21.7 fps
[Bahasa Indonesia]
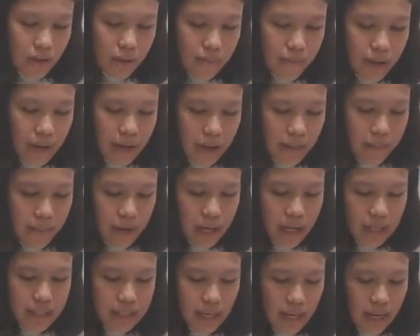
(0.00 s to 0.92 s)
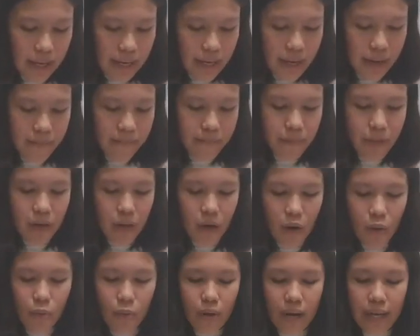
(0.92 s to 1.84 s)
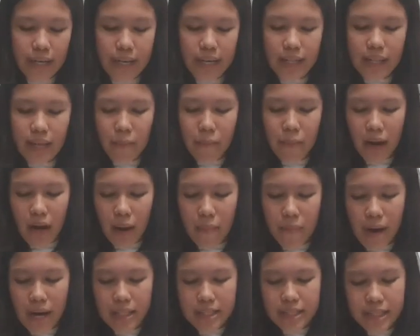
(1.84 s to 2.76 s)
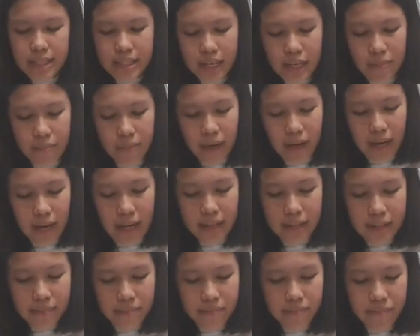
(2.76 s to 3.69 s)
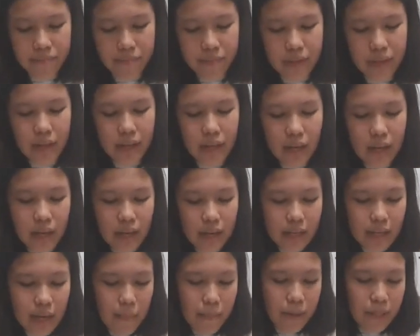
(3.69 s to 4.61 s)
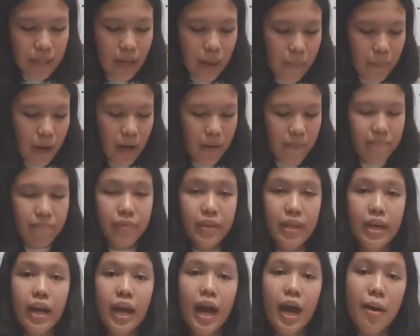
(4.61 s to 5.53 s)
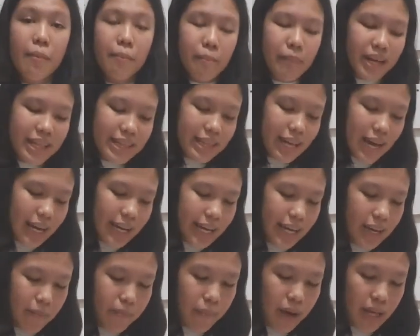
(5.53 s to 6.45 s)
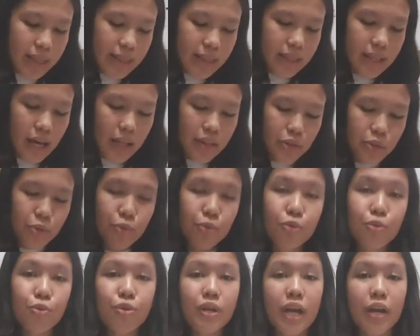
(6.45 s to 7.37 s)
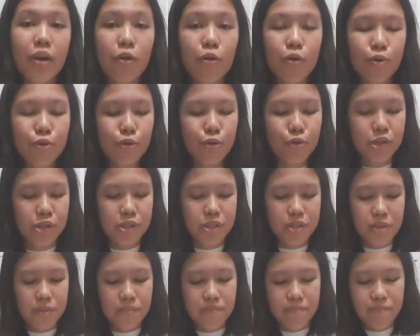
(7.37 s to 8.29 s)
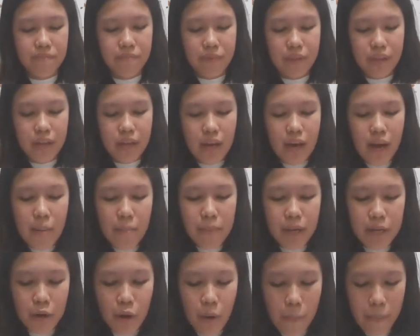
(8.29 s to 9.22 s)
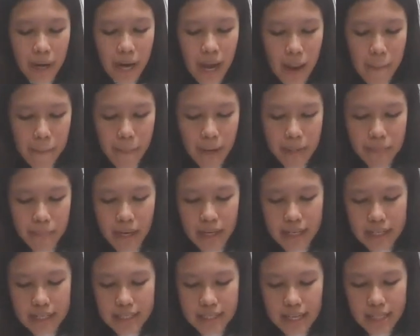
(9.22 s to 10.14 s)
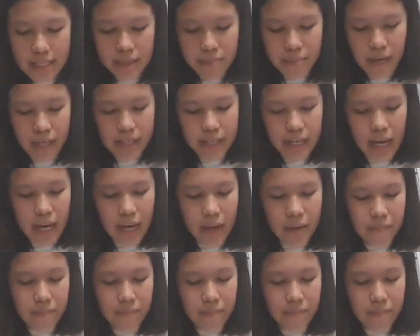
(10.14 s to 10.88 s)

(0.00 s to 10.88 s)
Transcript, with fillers: Bagaimana caranya? Uga kita maka banci jadi berkat. Yang pertama, minta hikmat dan tuntunan roh kudus. Mindo penampat man kesasi badia.